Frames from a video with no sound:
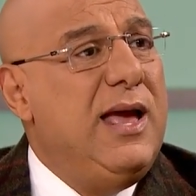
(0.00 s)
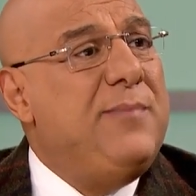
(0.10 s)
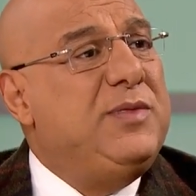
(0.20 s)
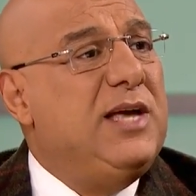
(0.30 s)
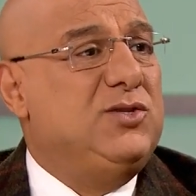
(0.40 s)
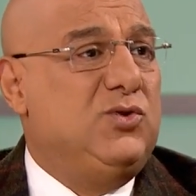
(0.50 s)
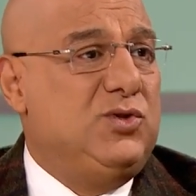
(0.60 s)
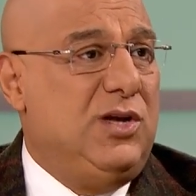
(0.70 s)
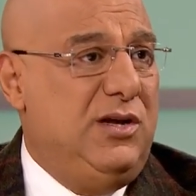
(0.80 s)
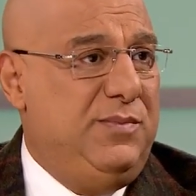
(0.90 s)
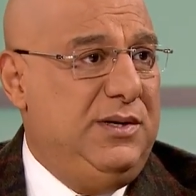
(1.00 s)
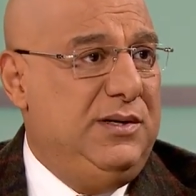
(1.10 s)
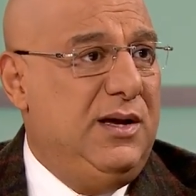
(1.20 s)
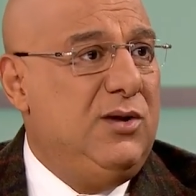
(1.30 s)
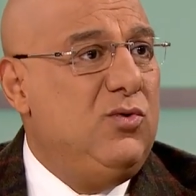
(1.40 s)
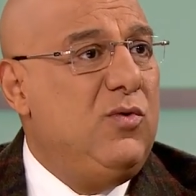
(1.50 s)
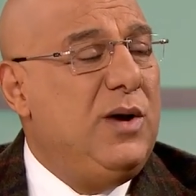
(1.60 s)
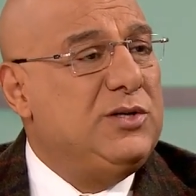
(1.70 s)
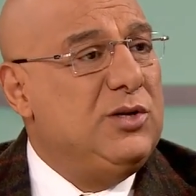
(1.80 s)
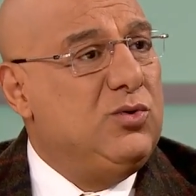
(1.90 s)
ابتزوا الصليبيين قالوا
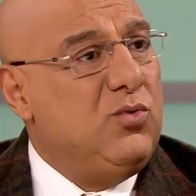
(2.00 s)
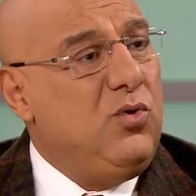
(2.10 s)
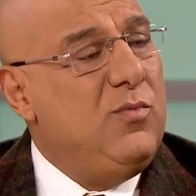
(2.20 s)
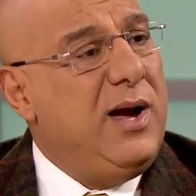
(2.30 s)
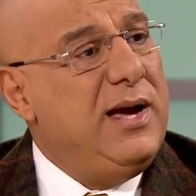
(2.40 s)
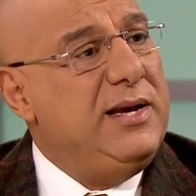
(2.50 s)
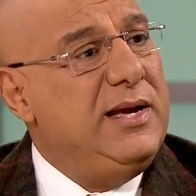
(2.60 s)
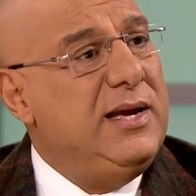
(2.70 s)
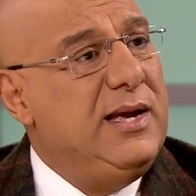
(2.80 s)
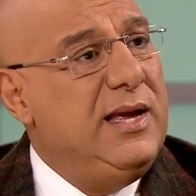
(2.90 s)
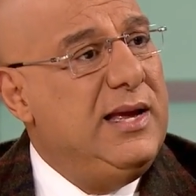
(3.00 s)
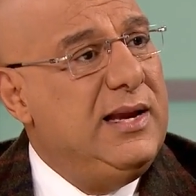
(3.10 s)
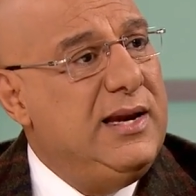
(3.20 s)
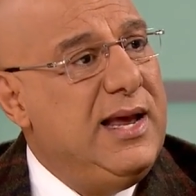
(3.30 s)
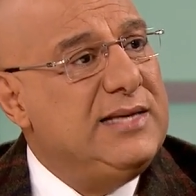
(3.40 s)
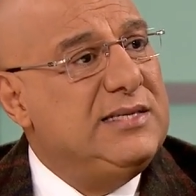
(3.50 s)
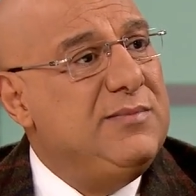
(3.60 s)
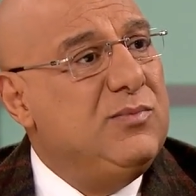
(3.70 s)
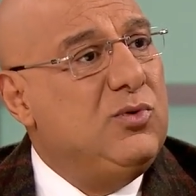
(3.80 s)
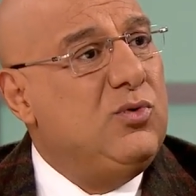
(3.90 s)
لهم عشان تروحوا معانا
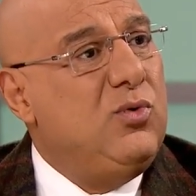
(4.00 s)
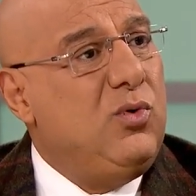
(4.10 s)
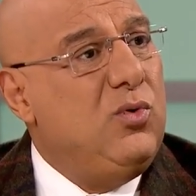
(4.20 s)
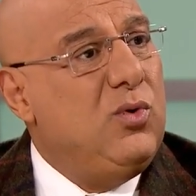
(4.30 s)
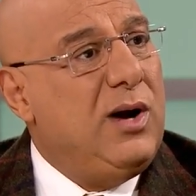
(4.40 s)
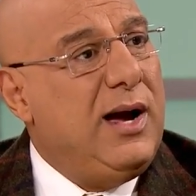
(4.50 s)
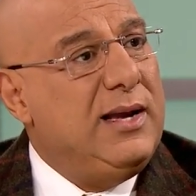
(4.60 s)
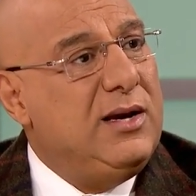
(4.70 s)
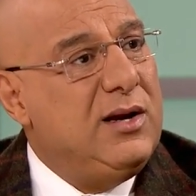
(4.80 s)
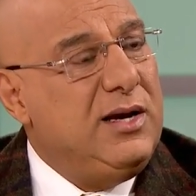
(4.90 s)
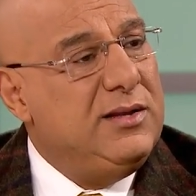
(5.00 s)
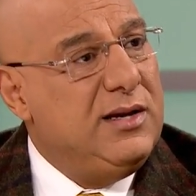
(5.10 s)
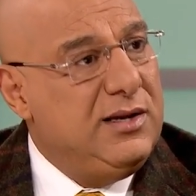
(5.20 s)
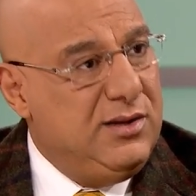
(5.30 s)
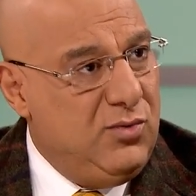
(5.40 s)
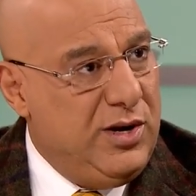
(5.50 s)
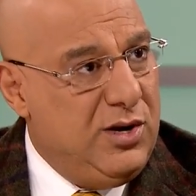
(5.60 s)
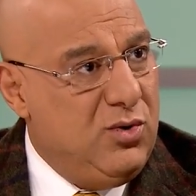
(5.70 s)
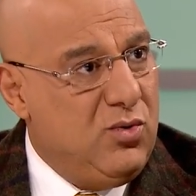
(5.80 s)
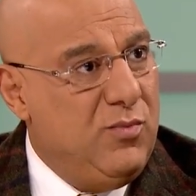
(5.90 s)
لازم تروحوا على احنا اللي
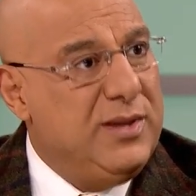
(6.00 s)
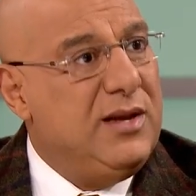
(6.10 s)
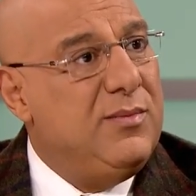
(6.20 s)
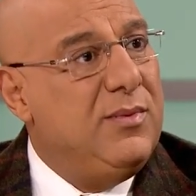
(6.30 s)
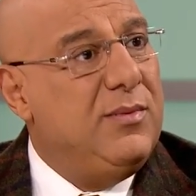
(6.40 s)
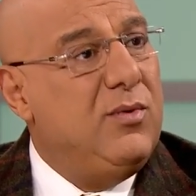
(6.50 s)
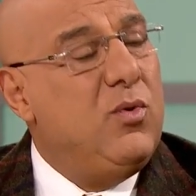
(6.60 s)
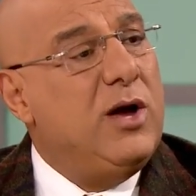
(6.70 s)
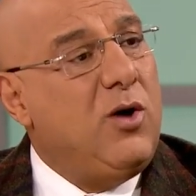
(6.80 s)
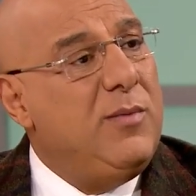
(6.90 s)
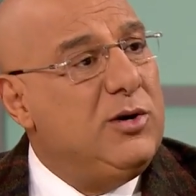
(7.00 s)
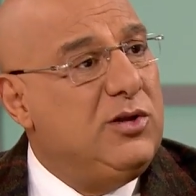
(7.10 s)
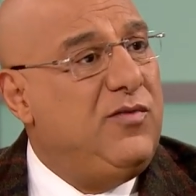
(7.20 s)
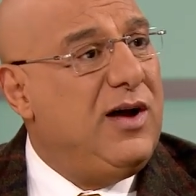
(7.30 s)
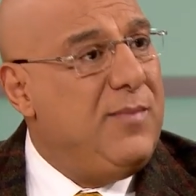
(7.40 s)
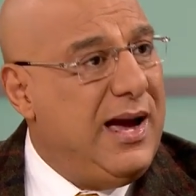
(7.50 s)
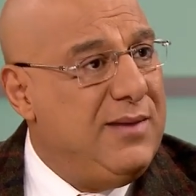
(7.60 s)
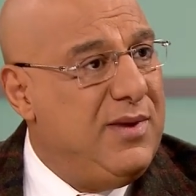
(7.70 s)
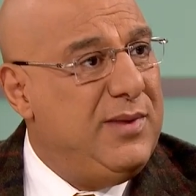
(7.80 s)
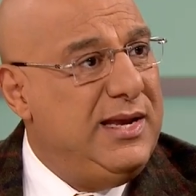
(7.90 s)
نوجهكم بدل وكانوا عملوا اتفاق مع
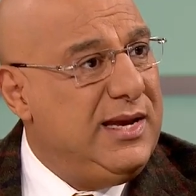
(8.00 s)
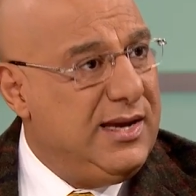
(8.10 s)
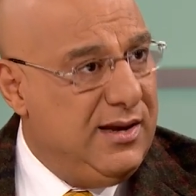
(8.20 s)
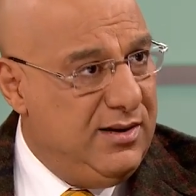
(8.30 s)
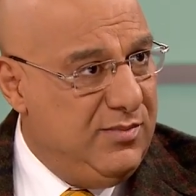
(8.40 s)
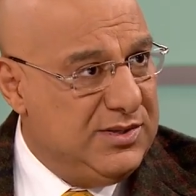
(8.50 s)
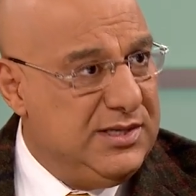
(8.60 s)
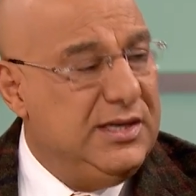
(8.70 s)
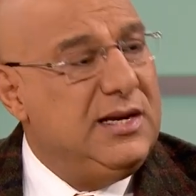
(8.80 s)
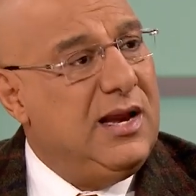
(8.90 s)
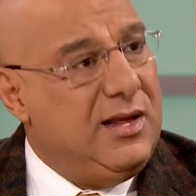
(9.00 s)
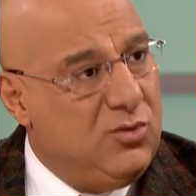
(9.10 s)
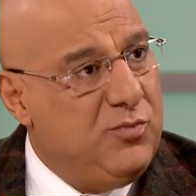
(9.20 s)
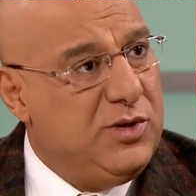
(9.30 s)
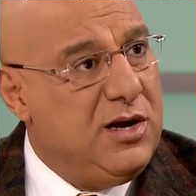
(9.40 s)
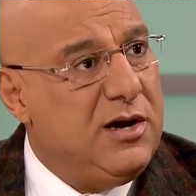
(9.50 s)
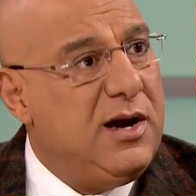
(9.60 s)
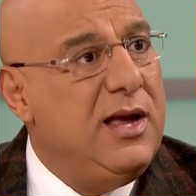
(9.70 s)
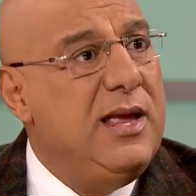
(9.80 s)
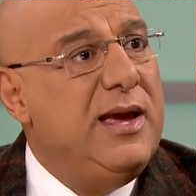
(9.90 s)
المماليك المصريين كان عندهم
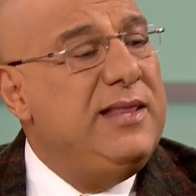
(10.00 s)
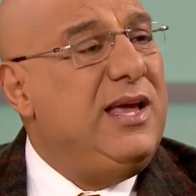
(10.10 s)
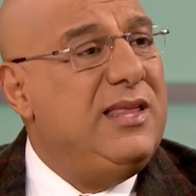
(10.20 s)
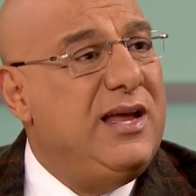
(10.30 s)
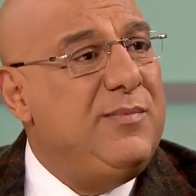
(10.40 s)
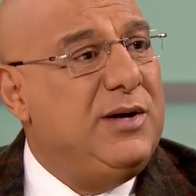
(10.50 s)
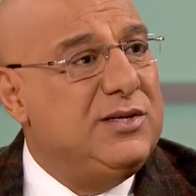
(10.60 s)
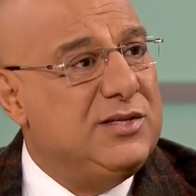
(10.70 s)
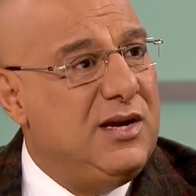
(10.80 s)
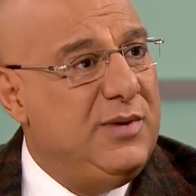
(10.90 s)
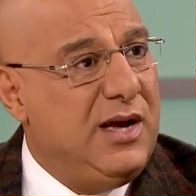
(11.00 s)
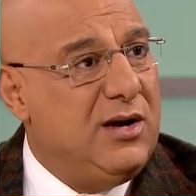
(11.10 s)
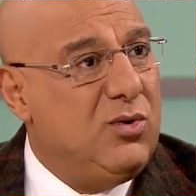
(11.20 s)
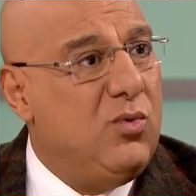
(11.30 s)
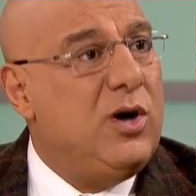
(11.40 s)
تجاره ان احنا هنبعد الصليبين عنكم